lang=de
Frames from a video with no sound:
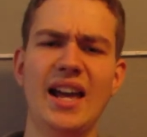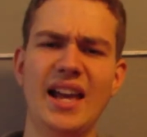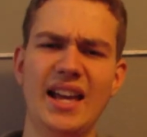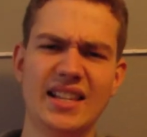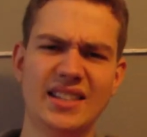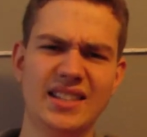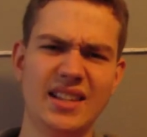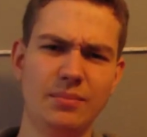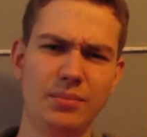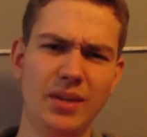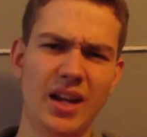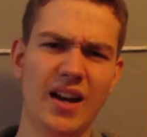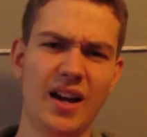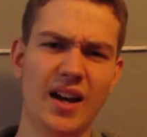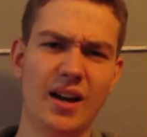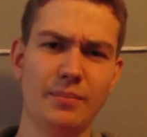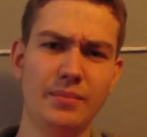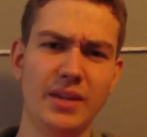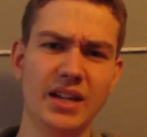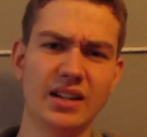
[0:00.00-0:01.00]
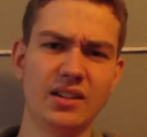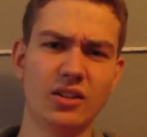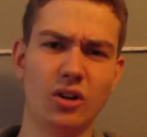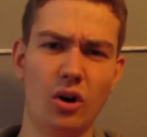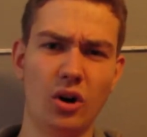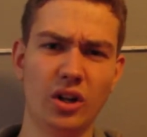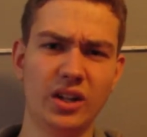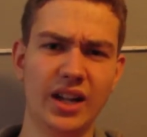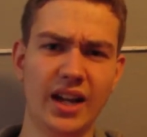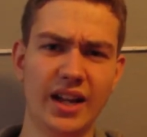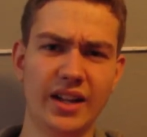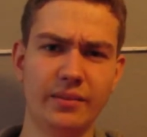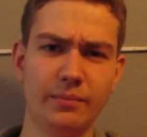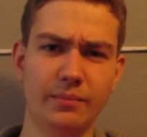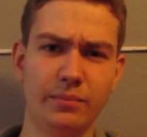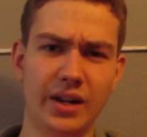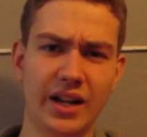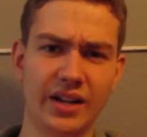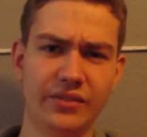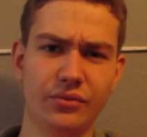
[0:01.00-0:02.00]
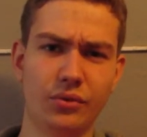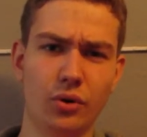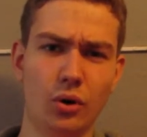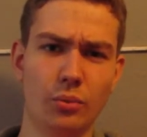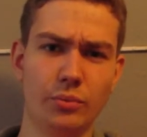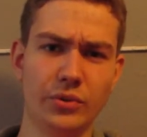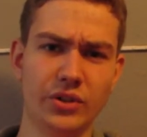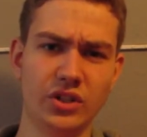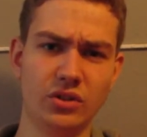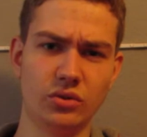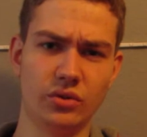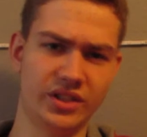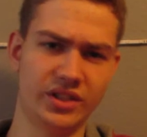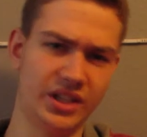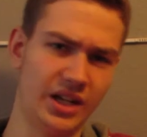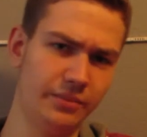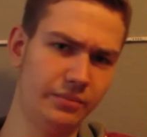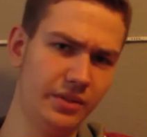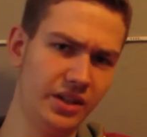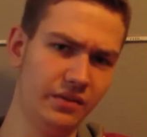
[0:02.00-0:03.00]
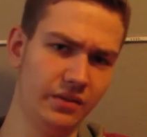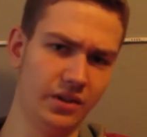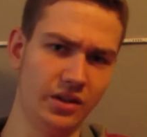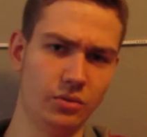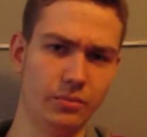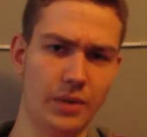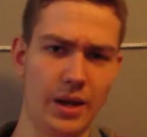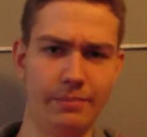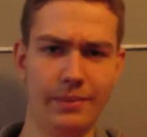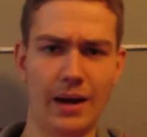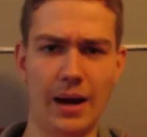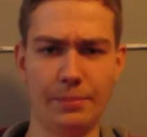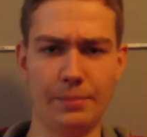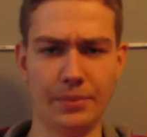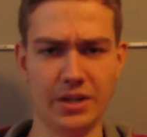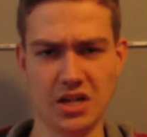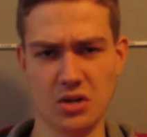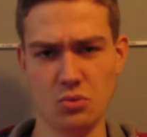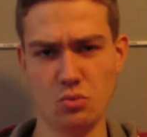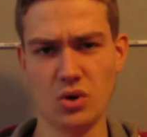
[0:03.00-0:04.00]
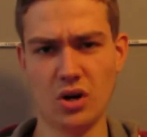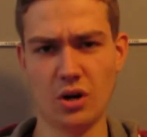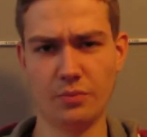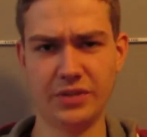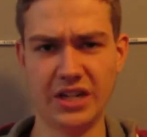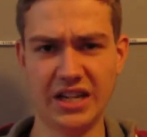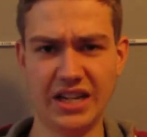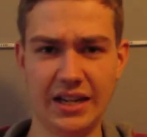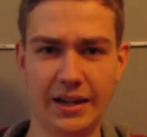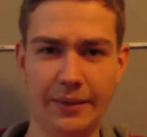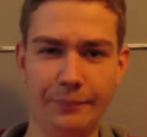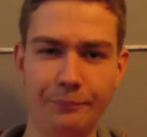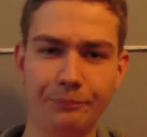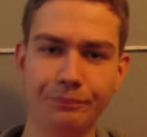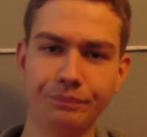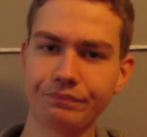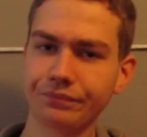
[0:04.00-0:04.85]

Es gibt ja mehrere Online-Plattformen, die sowas anbieten, wie zum Beispiel abindenurlaub.de,